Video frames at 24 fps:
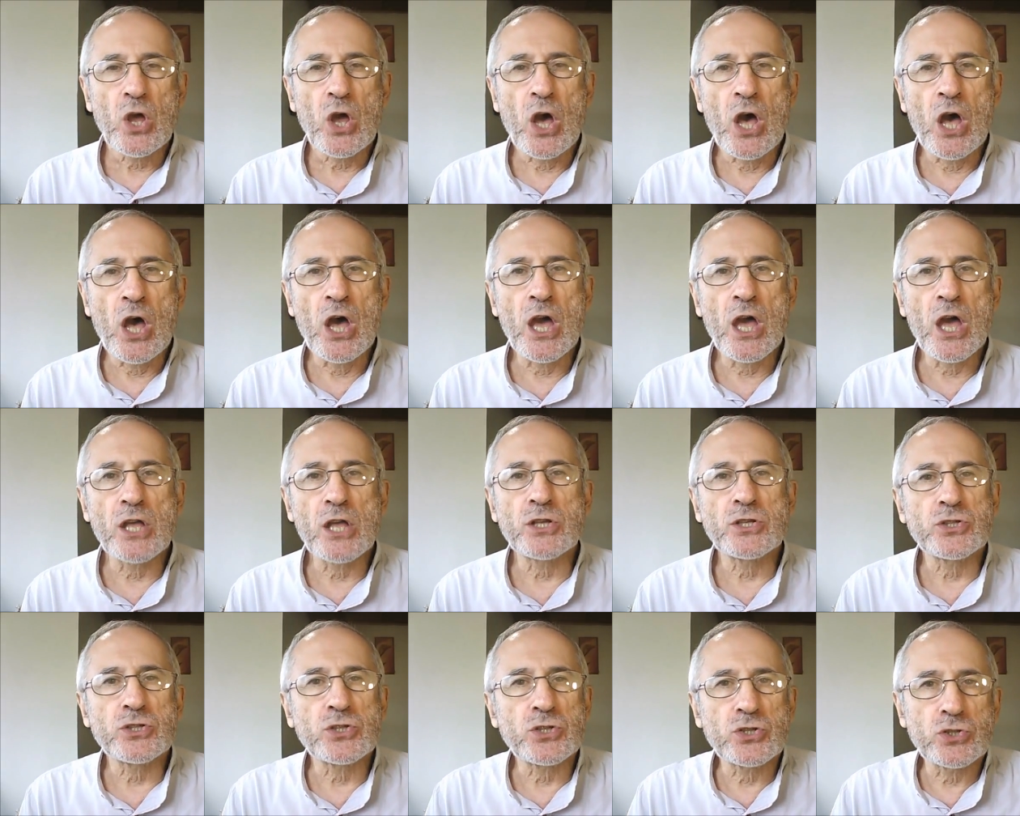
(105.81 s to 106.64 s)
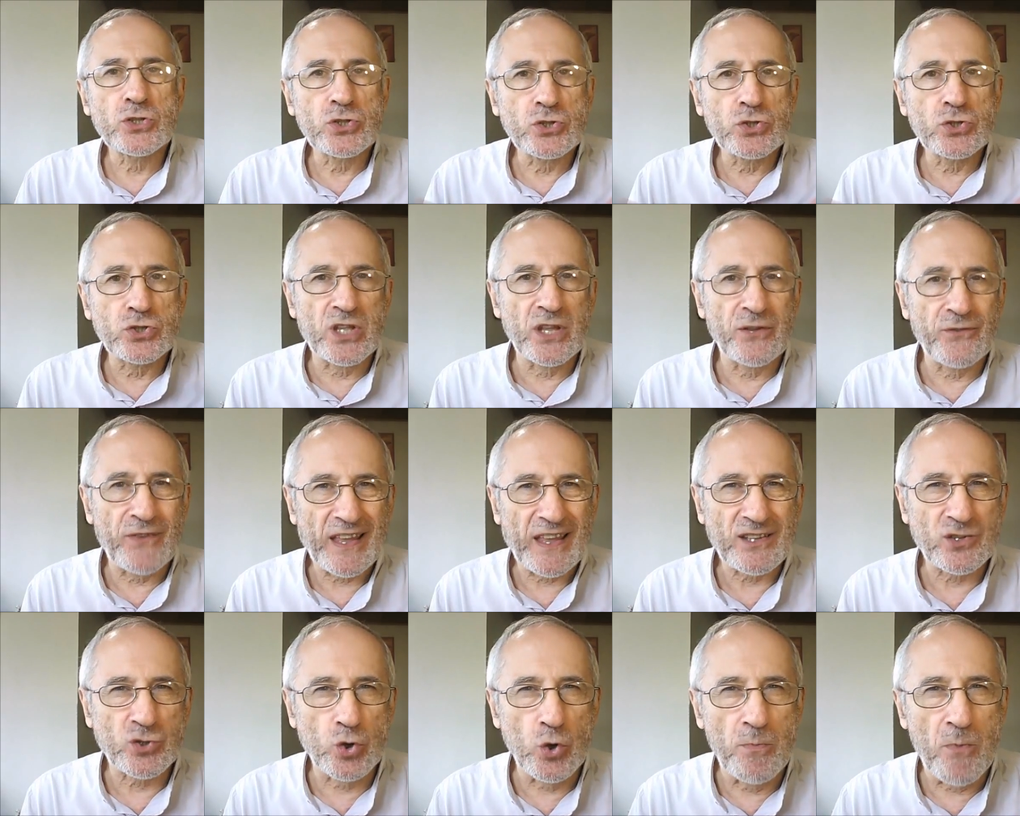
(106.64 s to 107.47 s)
un
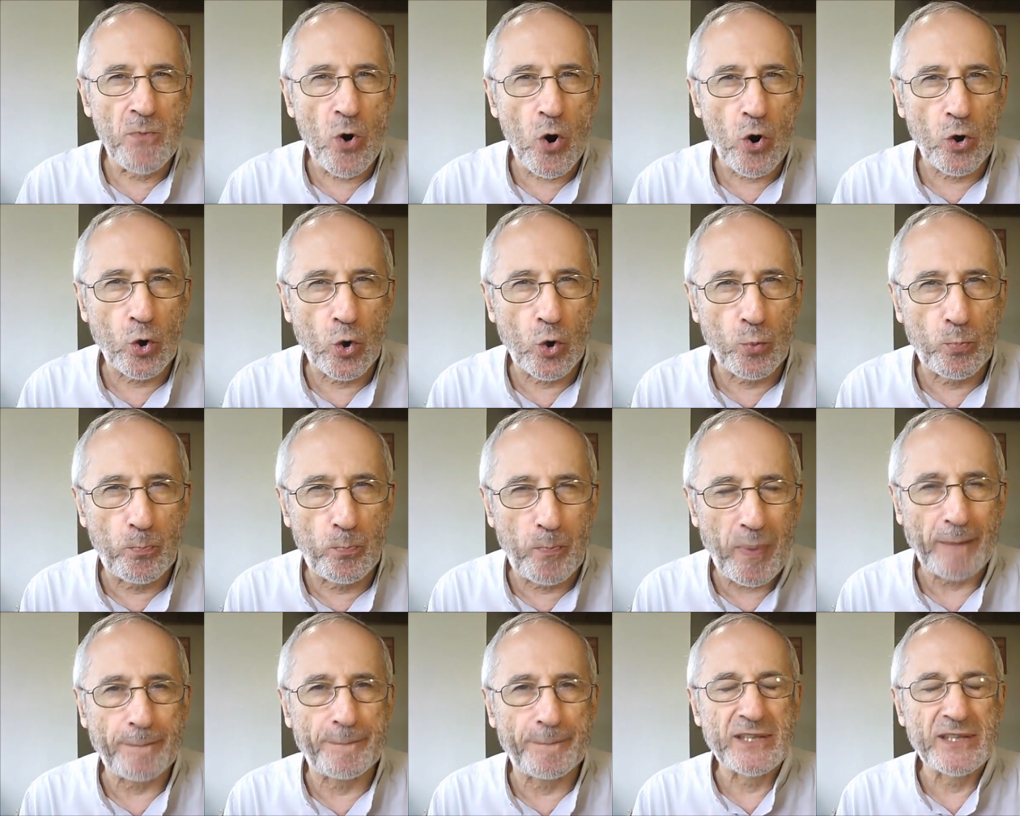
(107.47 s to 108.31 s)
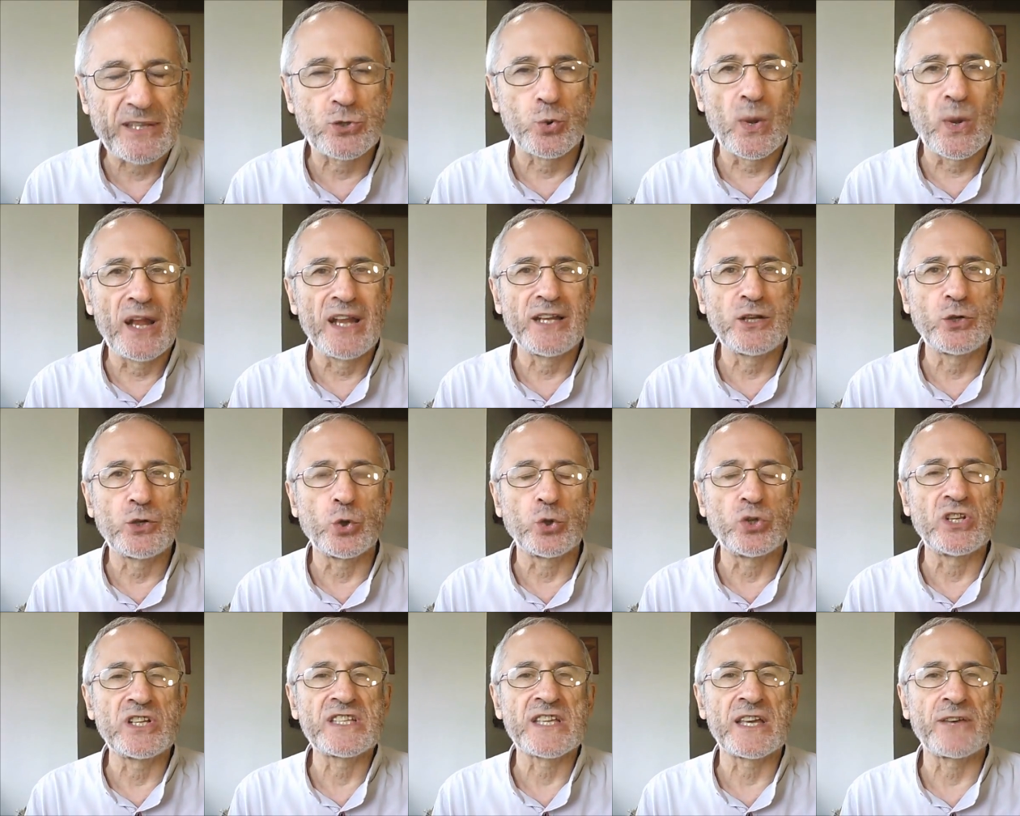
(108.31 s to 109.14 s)
déversement perpétuel de
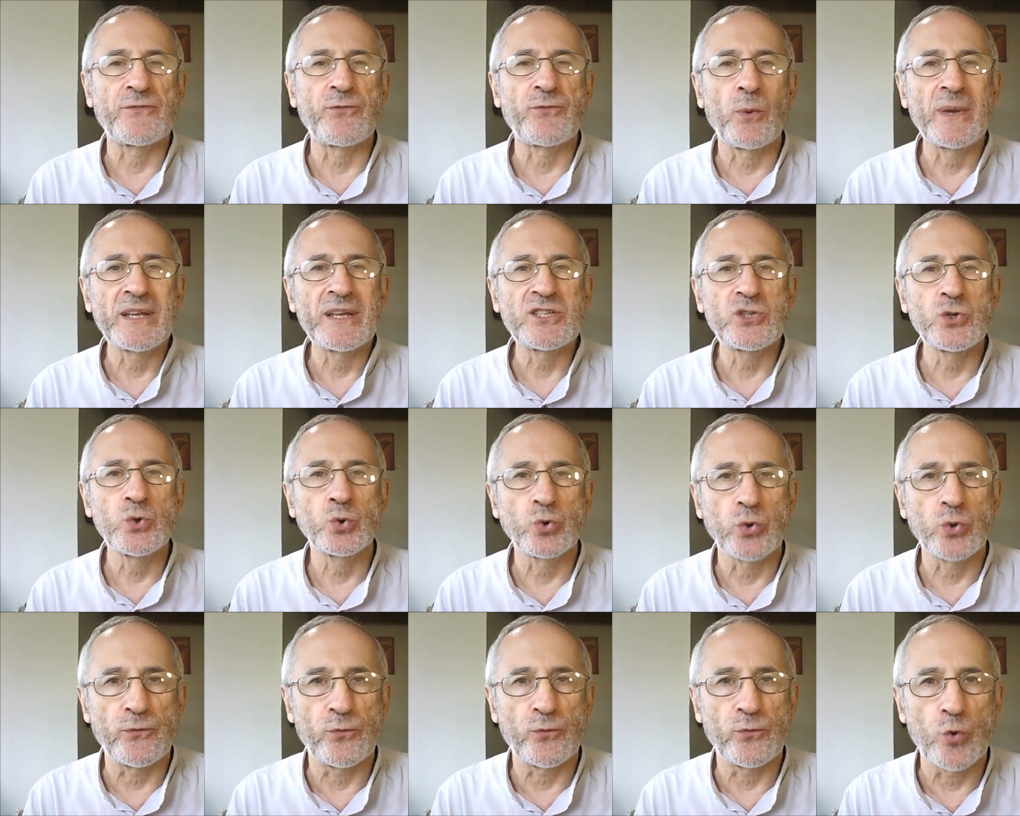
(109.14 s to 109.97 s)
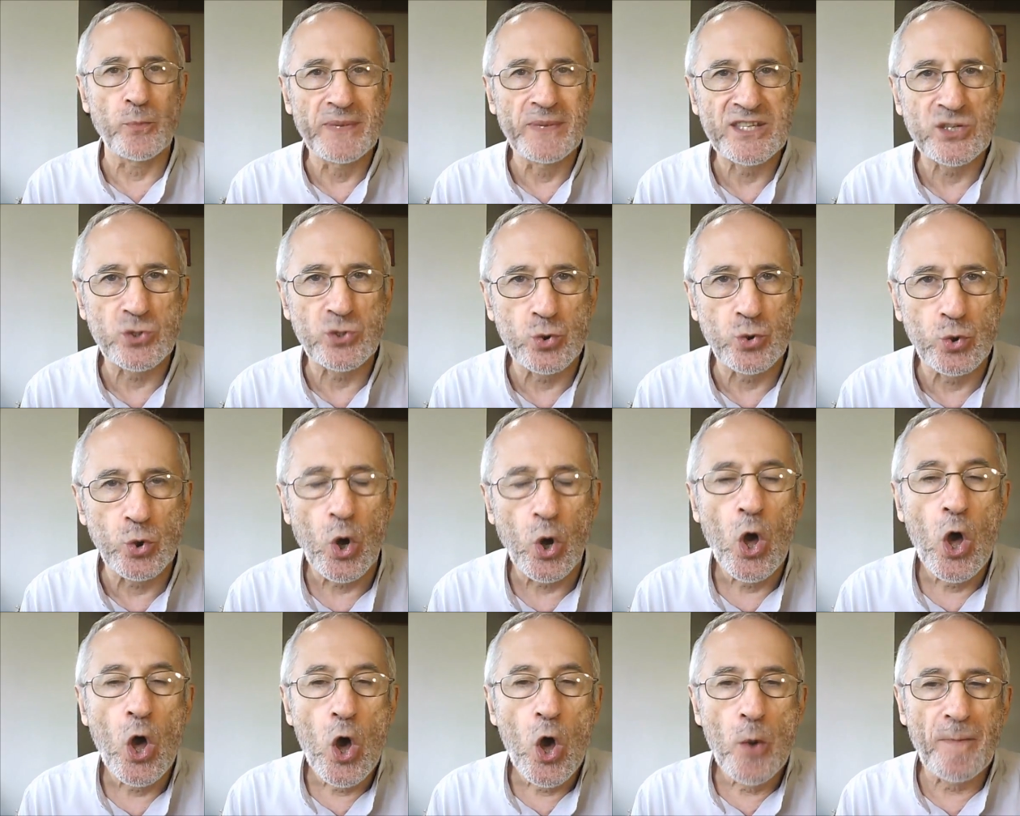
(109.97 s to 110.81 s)
désinformation, de vomissures
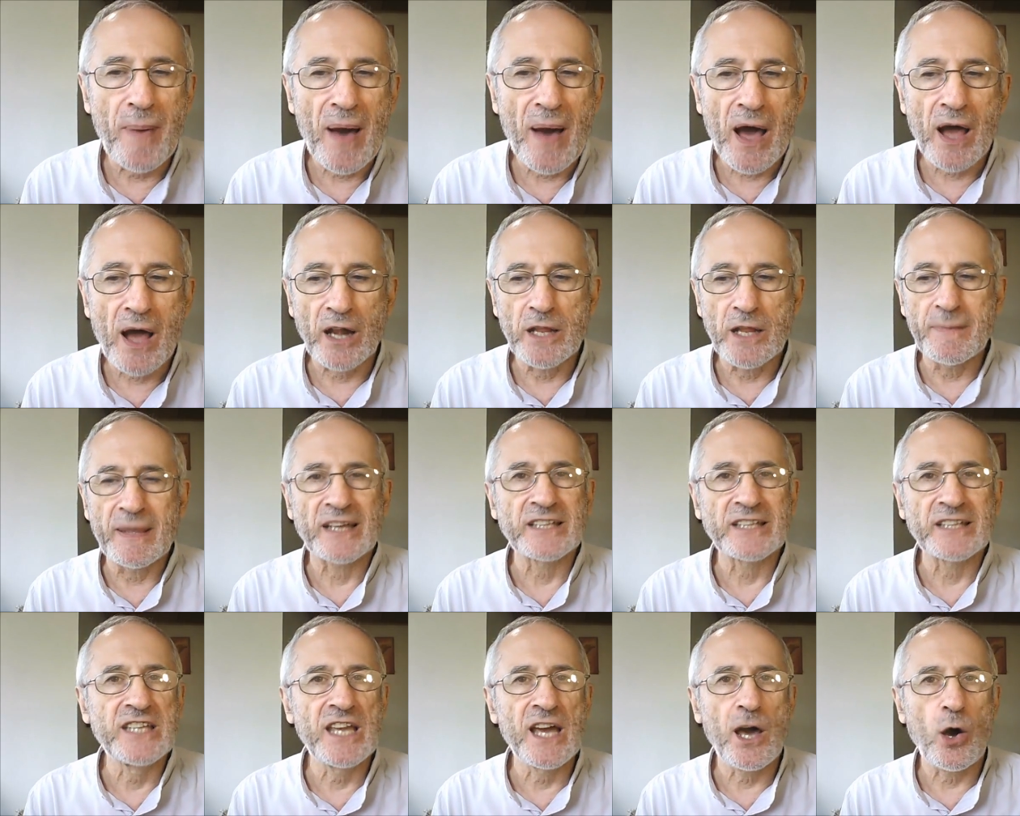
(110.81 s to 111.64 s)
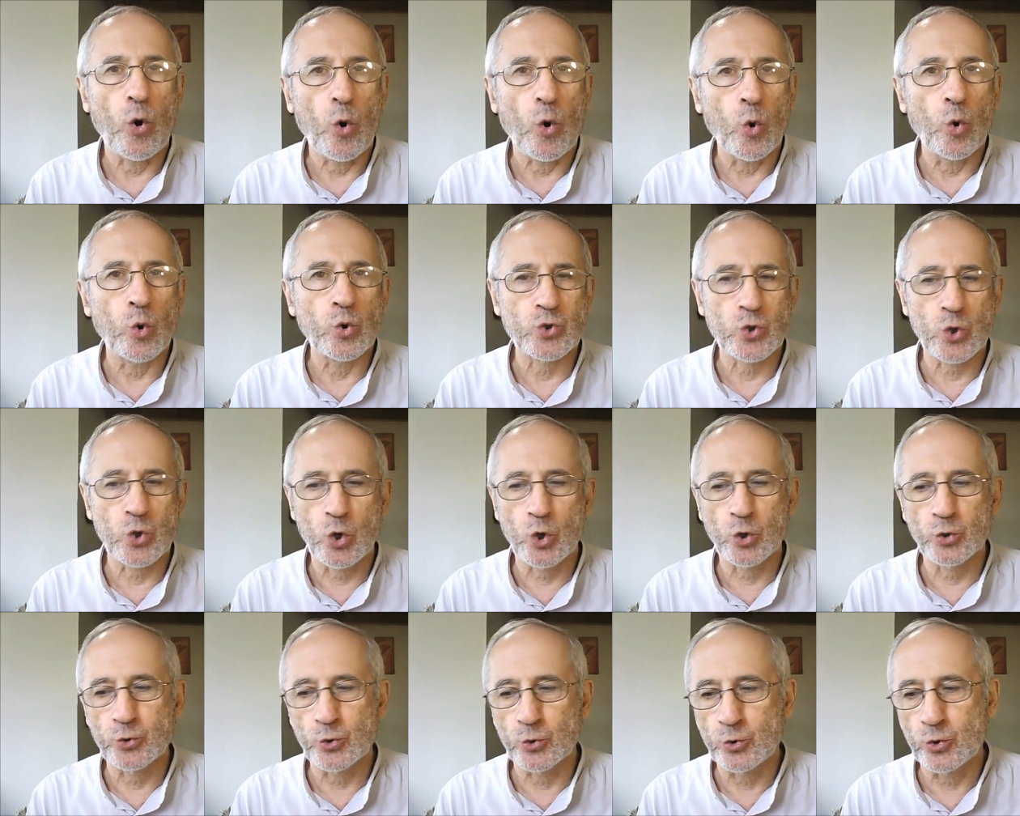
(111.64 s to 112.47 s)
par les médias aux
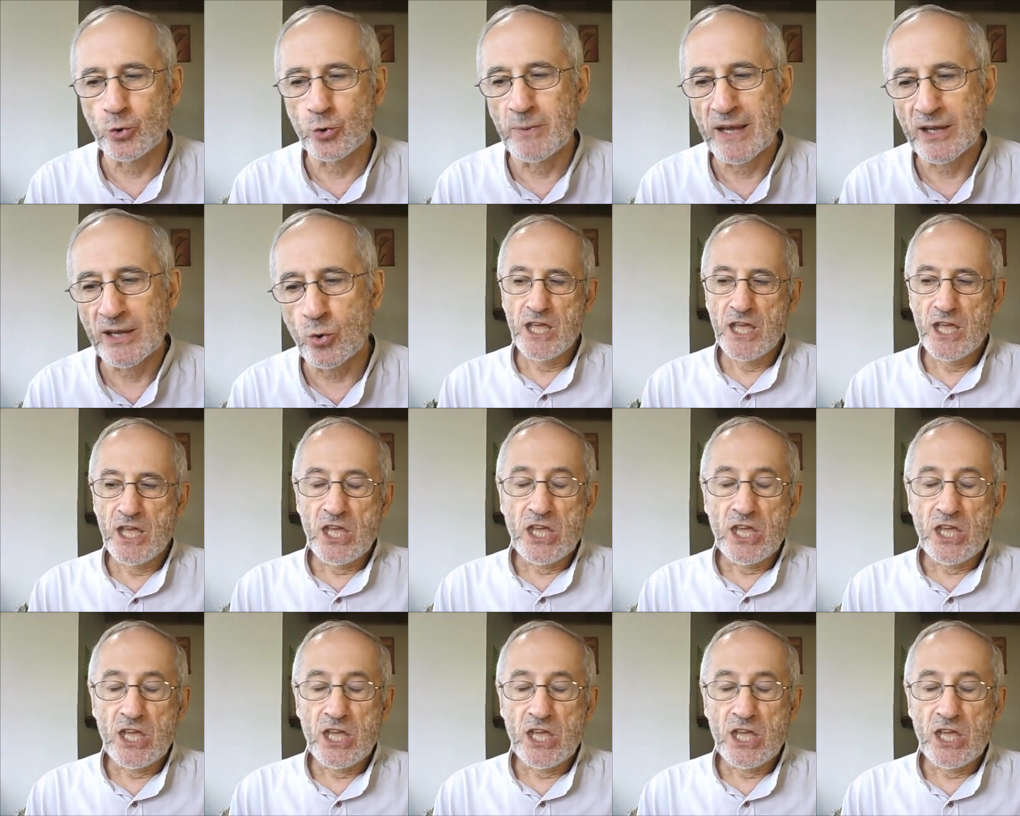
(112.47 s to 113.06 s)
ordres de Macron.